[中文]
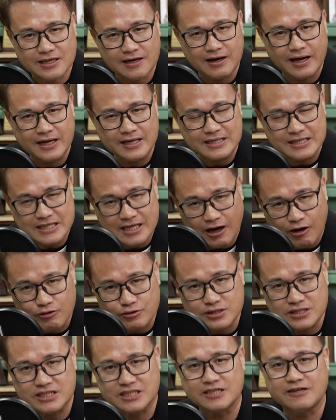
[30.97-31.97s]
要来
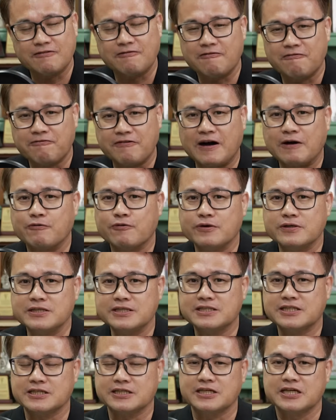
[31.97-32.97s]
邀请访问
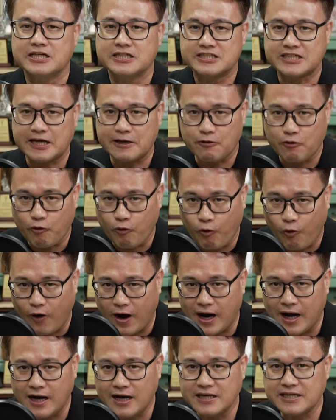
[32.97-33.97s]
一个在
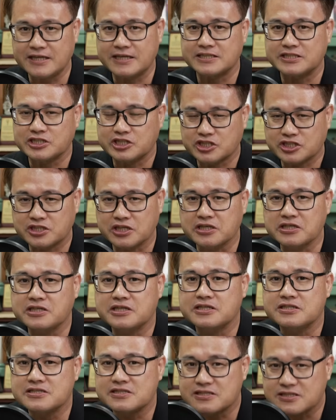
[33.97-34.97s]
花莲深
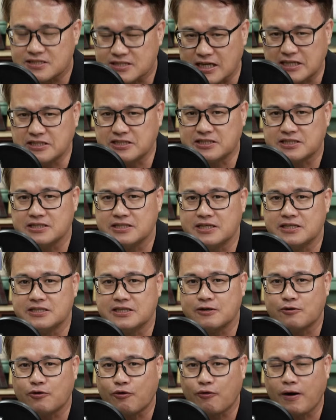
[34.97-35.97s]
耕三十年
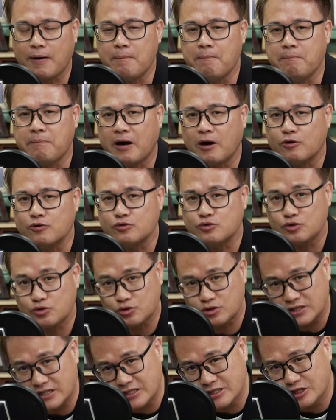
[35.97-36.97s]
的环保
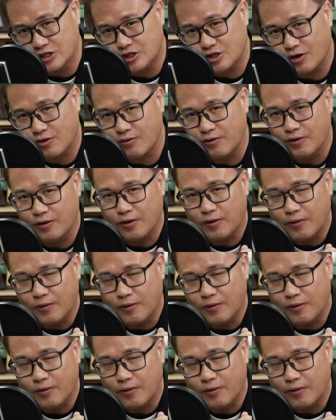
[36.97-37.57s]
女英雄。